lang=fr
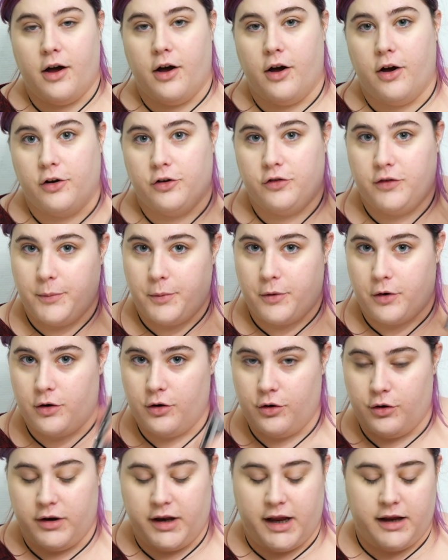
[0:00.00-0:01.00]
euh, je vais
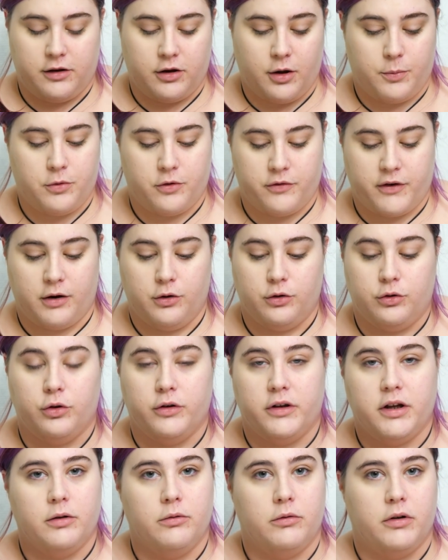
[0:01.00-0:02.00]
prendre le pour faire l'autre
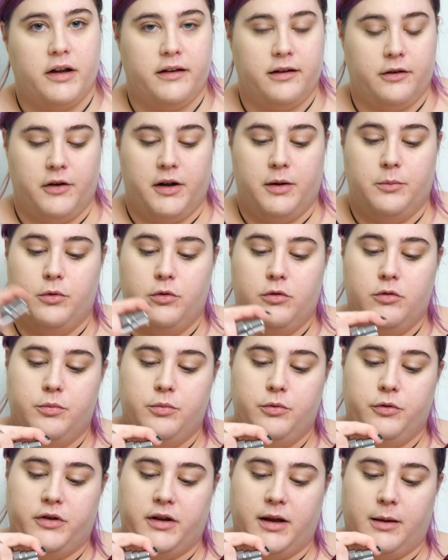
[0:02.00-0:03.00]
côté, donc là ça va être beaucoup
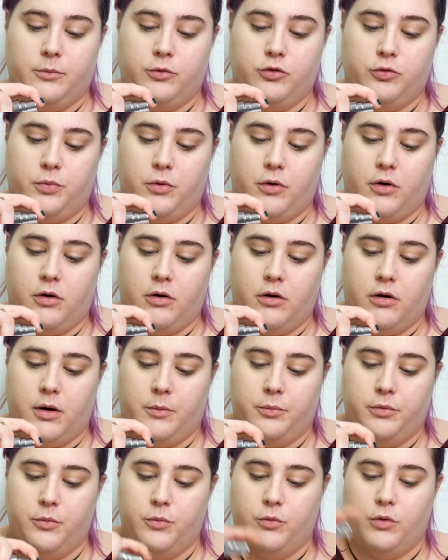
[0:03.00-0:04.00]
plus simple. Je prends
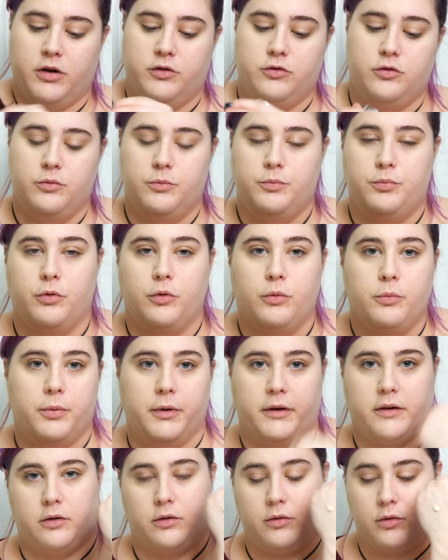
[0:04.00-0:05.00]
un peu moins d'une pompe
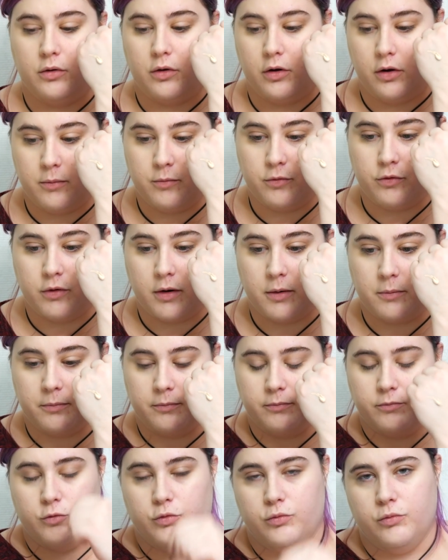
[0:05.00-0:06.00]
parce qu'il euh, me faut
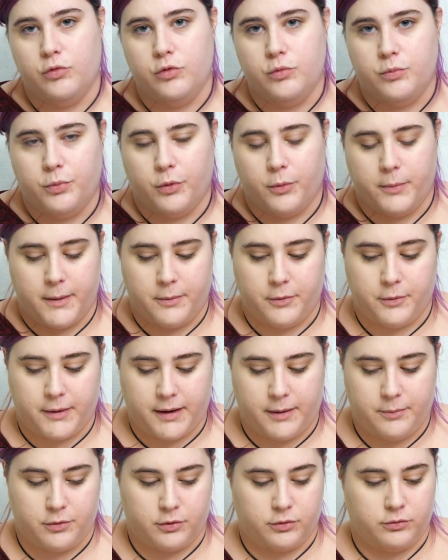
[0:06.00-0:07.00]
une pompe à peu
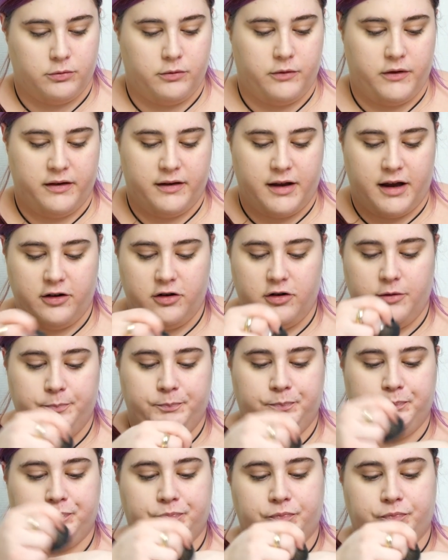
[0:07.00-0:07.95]
près pour tout le visage.